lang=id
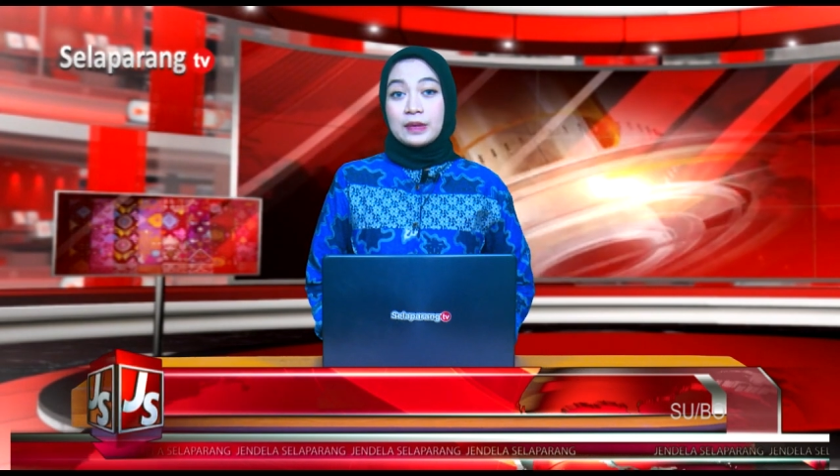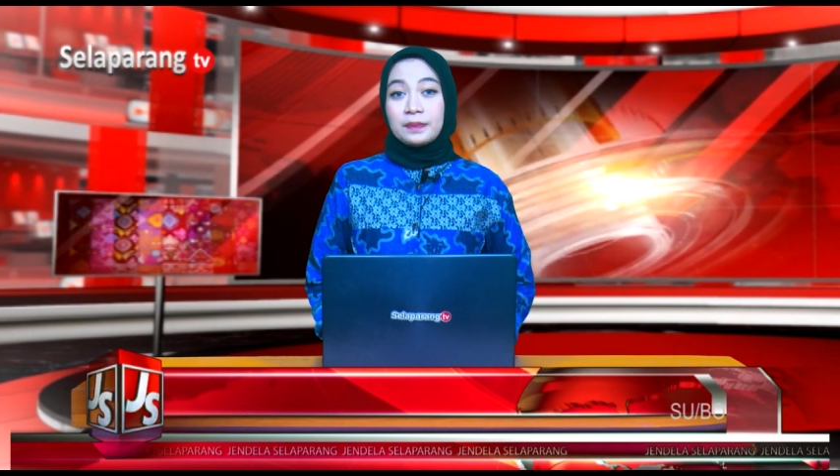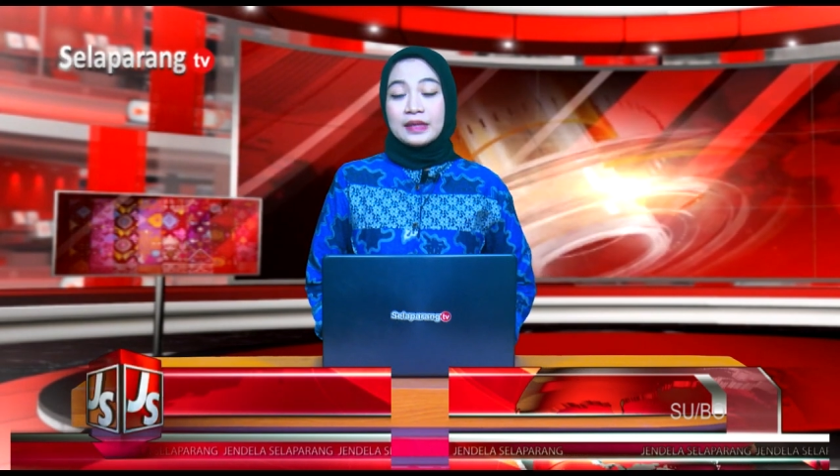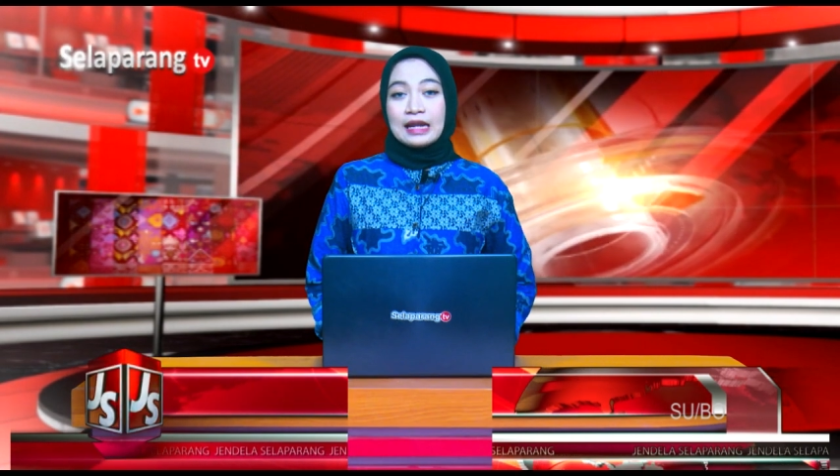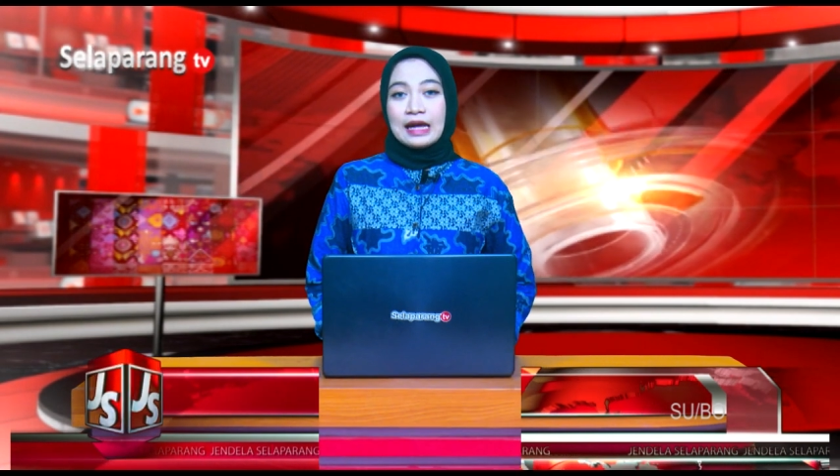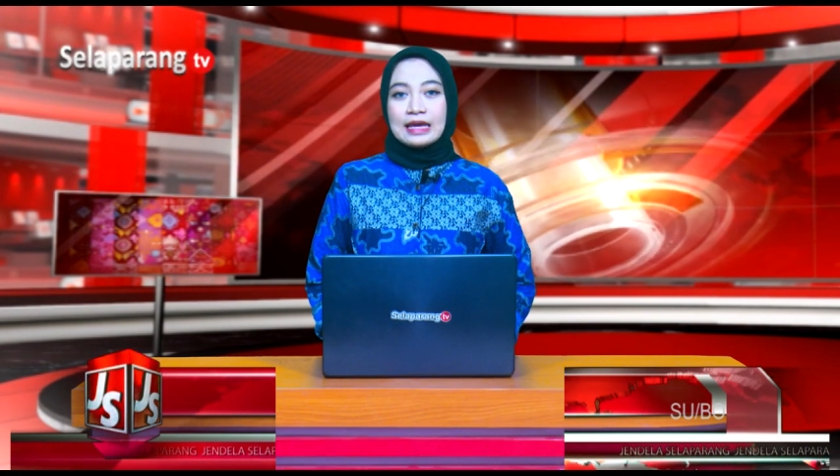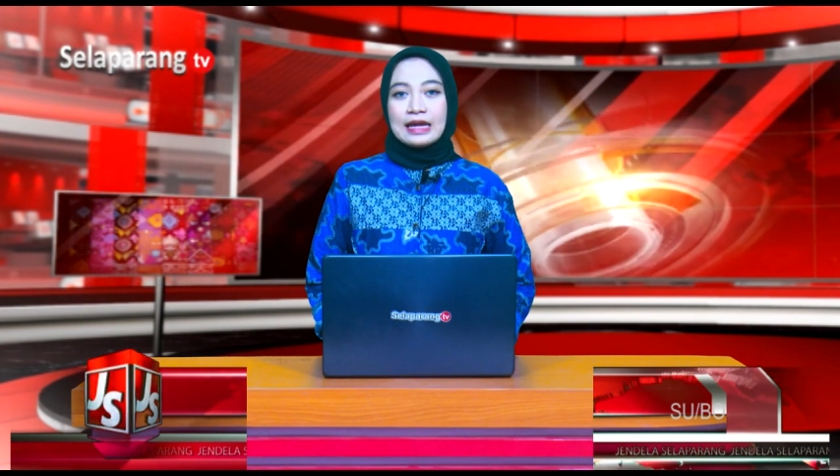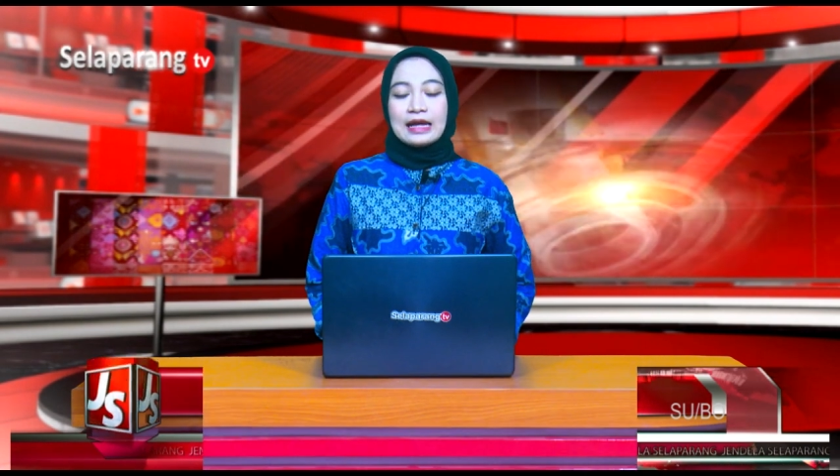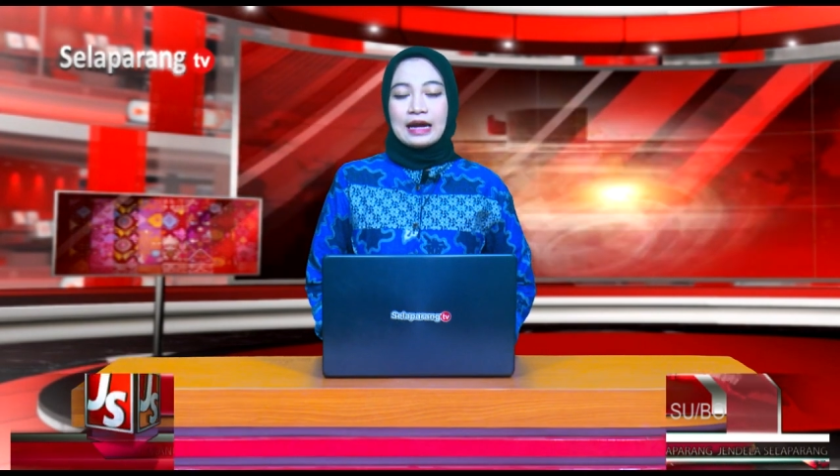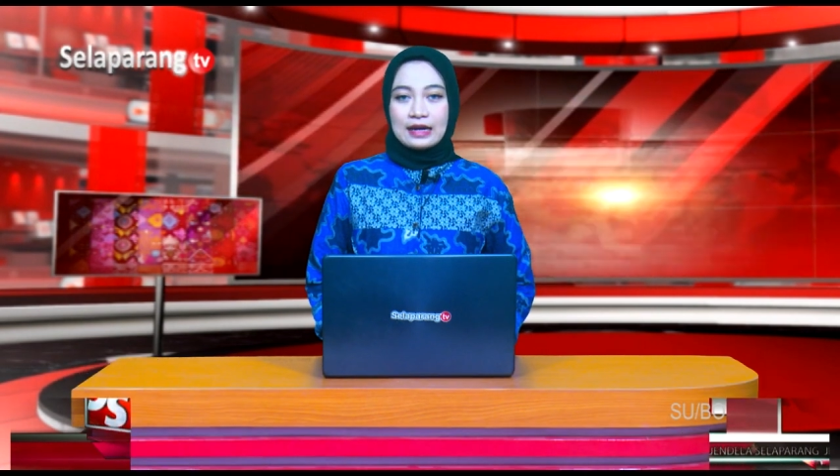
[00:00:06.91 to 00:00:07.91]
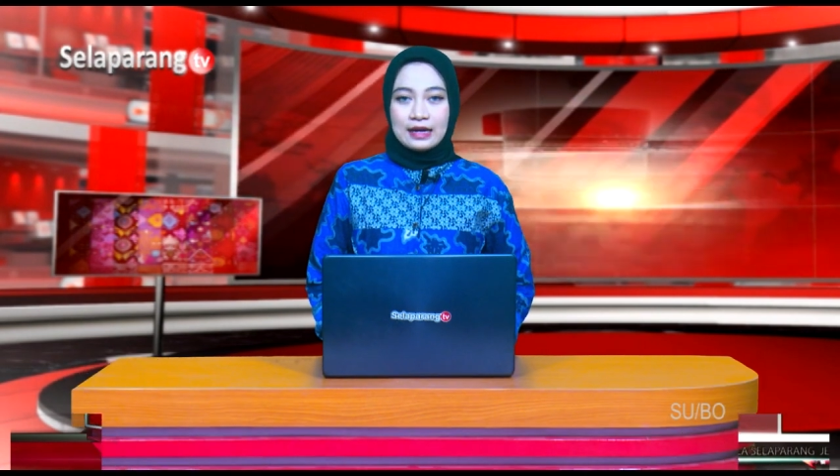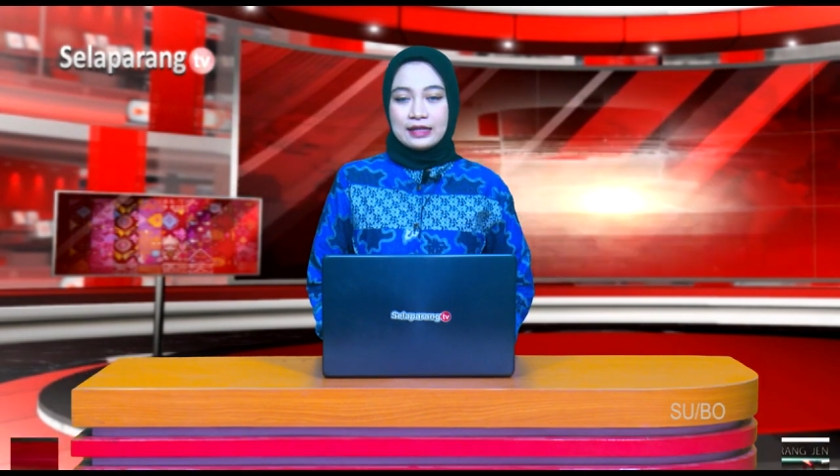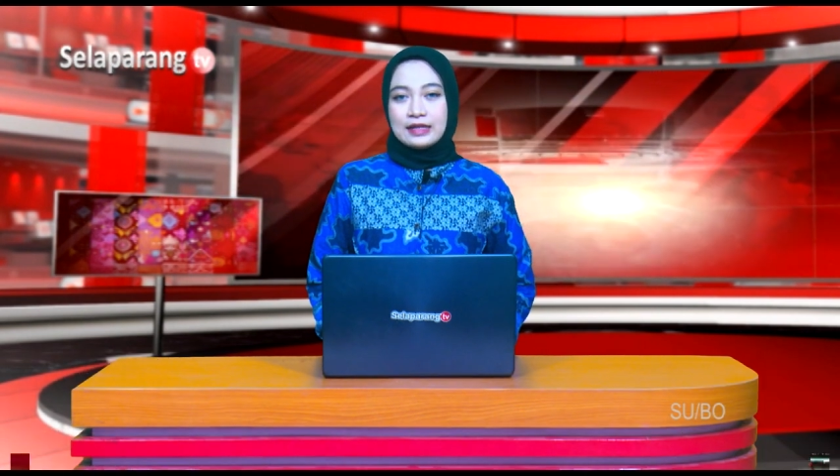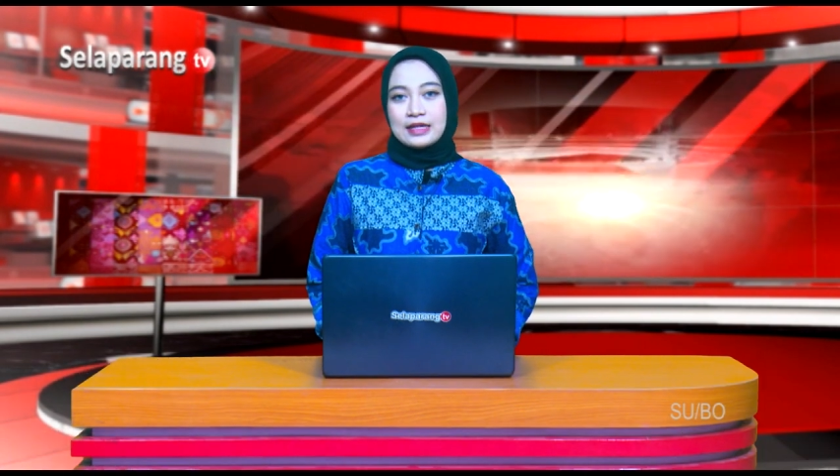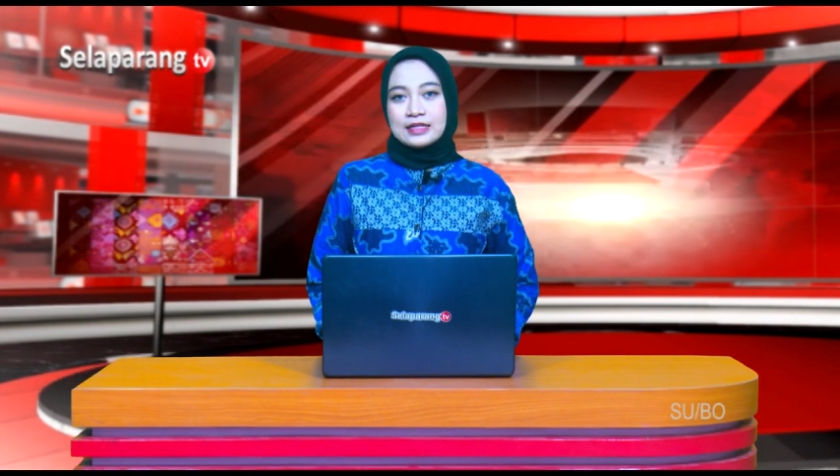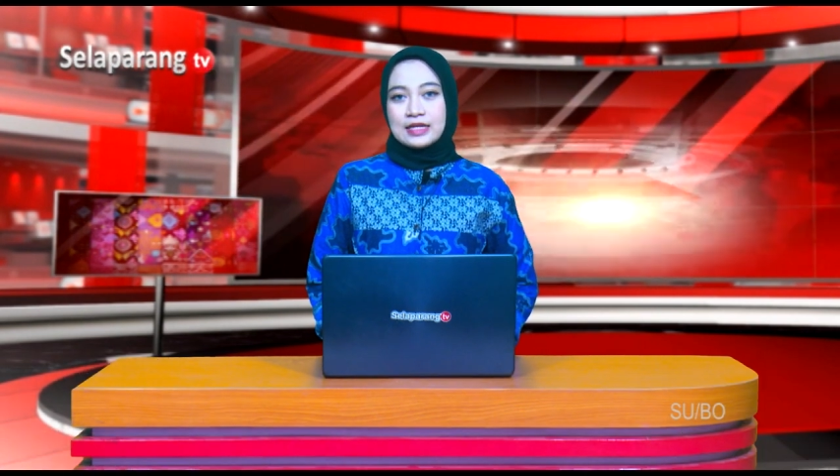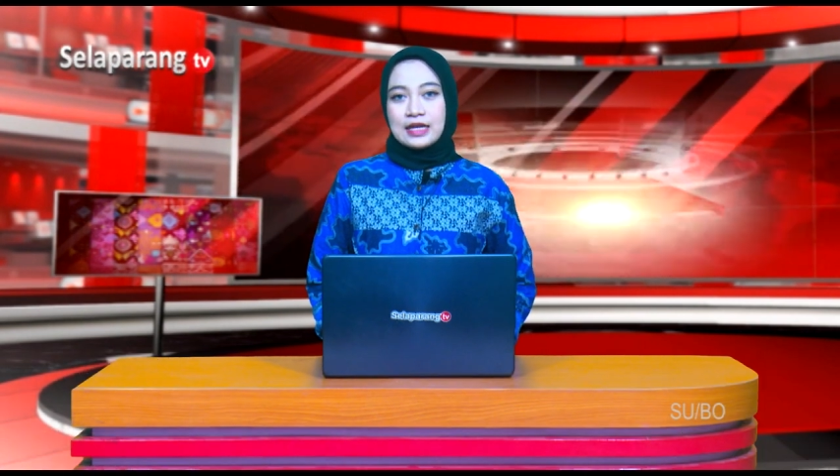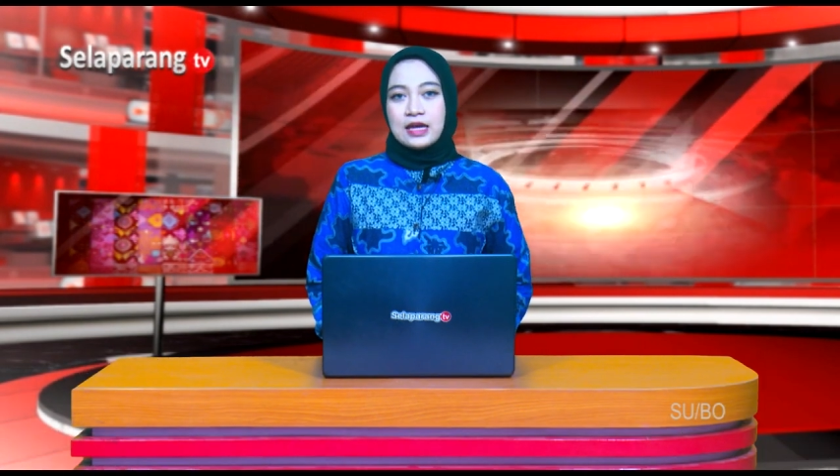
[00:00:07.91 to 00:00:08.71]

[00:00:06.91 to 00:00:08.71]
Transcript: penilaian akreditasi.